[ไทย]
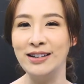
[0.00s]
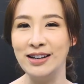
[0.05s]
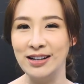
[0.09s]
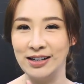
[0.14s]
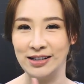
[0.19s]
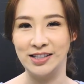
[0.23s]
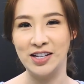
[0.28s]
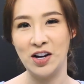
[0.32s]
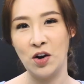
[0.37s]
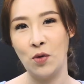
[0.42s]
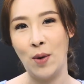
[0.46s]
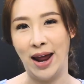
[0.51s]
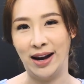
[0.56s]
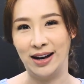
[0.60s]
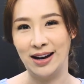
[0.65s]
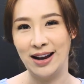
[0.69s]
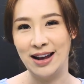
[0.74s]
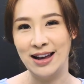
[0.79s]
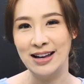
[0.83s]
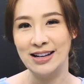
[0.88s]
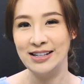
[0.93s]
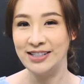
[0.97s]
1จังห
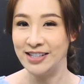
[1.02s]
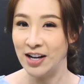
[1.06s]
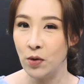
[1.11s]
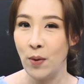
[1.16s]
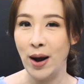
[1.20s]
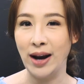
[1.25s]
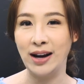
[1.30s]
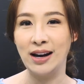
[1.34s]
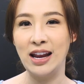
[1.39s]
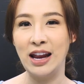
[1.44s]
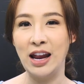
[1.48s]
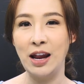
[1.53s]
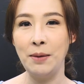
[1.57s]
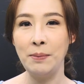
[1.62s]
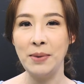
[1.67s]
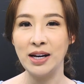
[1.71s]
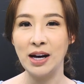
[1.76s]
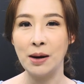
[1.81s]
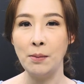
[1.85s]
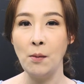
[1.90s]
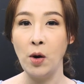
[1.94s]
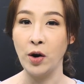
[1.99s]
วัดนี้
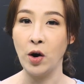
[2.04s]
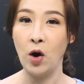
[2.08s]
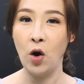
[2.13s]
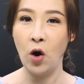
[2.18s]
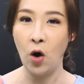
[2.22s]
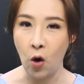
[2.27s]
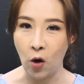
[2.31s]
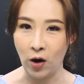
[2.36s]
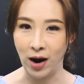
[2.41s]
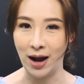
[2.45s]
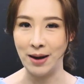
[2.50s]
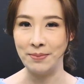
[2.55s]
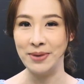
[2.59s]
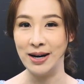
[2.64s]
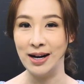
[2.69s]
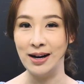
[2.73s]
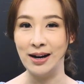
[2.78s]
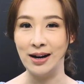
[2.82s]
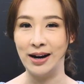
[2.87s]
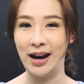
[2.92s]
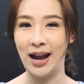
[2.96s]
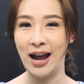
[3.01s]
มีทั้งหมด6อำเภ
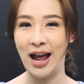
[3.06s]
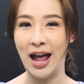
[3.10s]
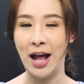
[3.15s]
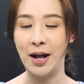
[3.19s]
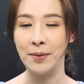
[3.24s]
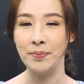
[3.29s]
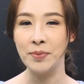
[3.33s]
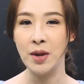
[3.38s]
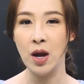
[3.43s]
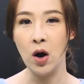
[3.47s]
อนะคะ